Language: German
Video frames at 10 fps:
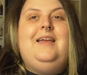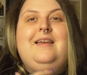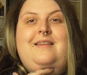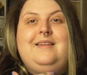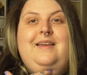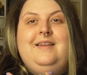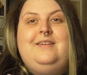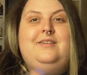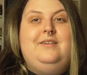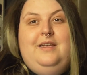Ihr
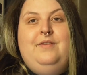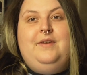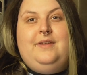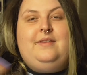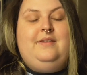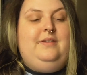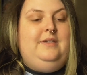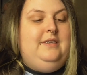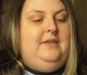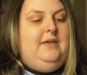seht, ihr wisst,
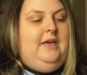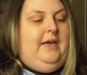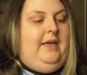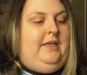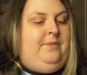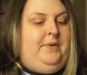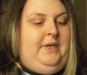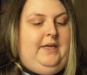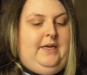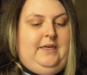ich
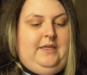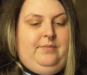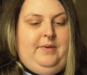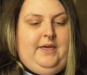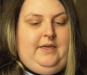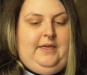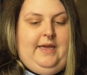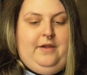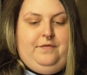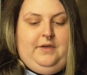bin ja nicht mehr die
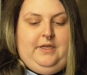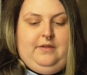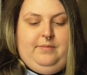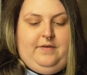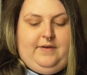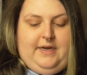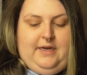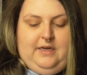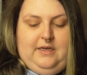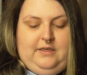Elfe, die ich mal
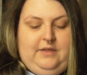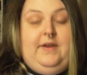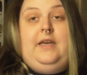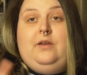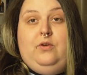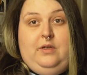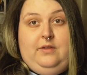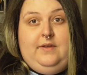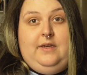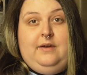war. Die werde ich auch
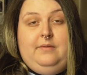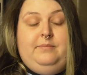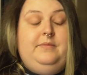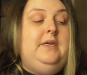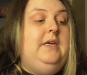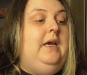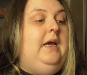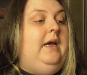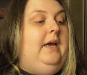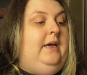nicht wieder.
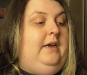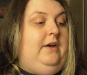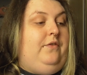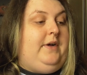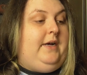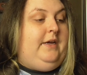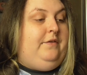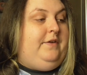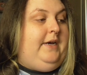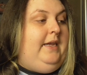Äh, auf gar keinen
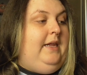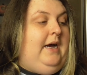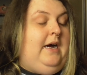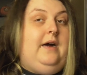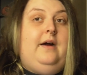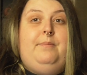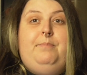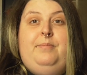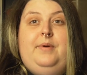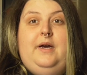Fall.
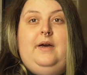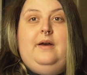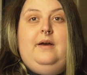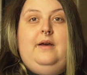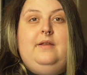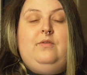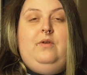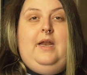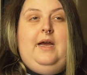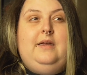Aber so
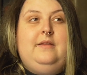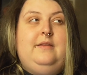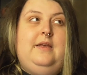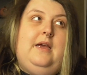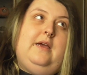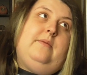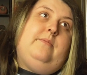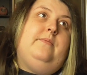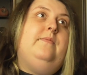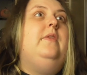
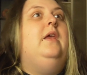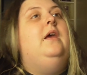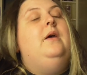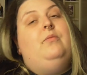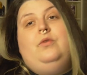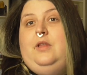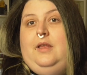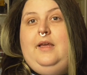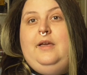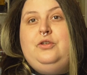langsam muss
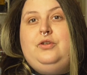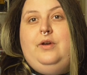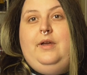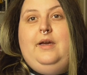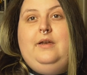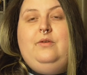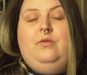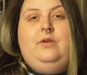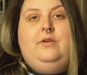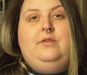ich gegensteuern
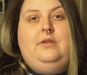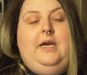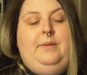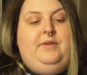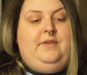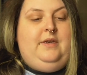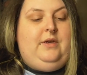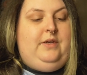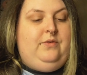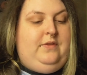und ein bisschen
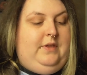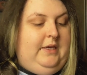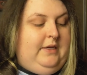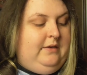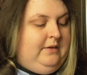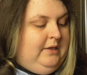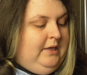reduzieren